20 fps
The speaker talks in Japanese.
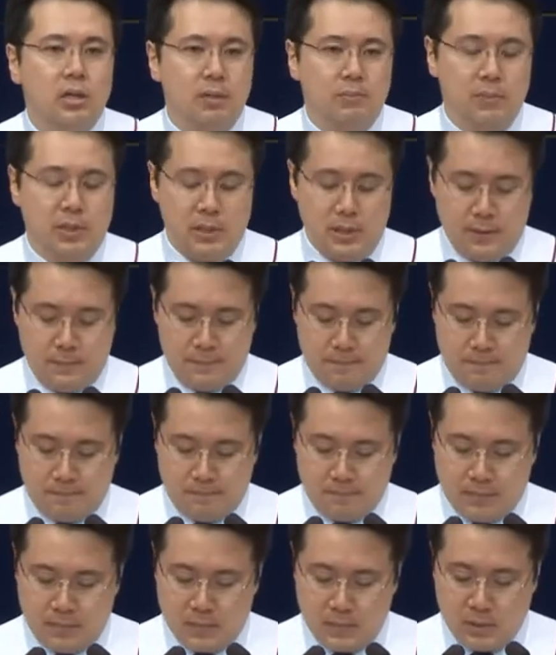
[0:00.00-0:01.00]
誓い
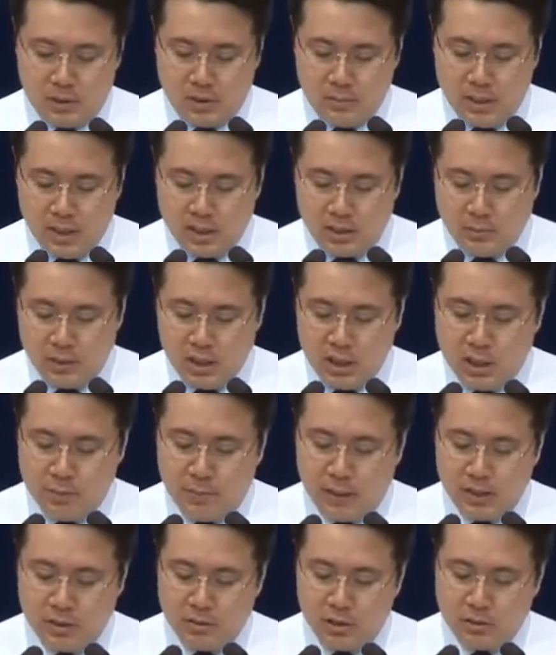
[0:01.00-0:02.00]
誓いを得て
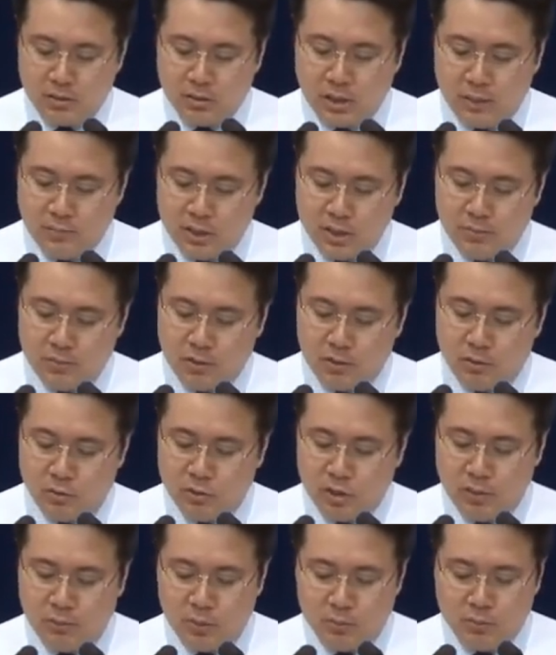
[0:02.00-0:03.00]
契約を結び
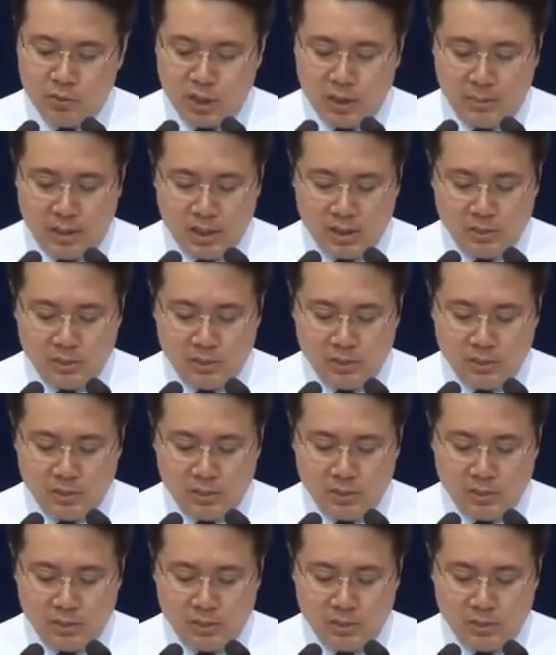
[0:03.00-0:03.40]
ましたね